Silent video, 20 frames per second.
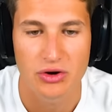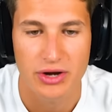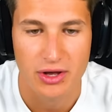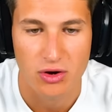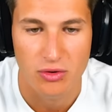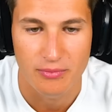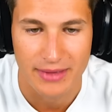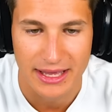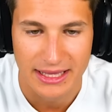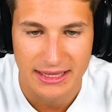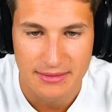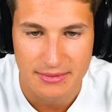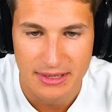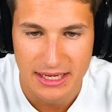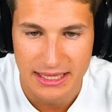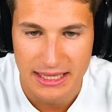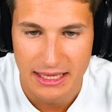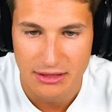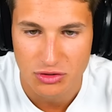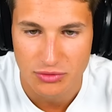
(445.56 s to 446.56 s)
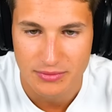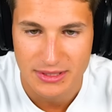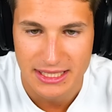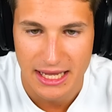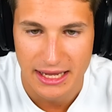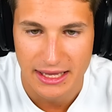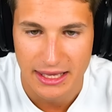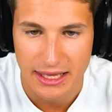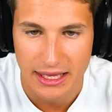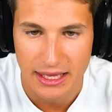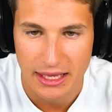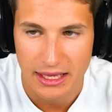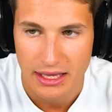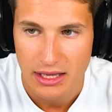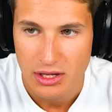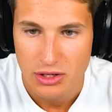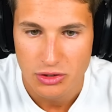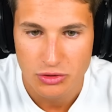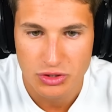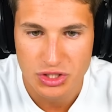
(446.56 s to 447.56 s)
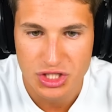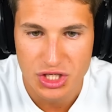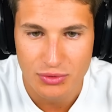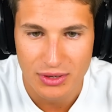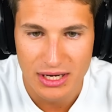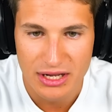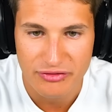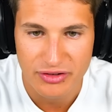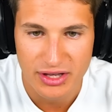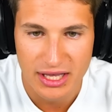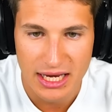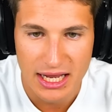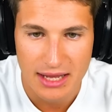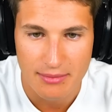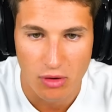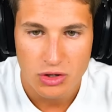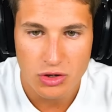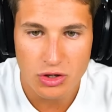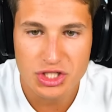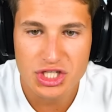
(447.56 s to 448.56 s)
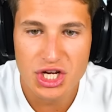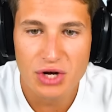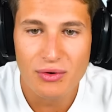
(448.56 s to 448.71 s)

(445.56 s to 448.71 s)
nei commenti Perché tanto mi sa che non ci qualificheremo Non ci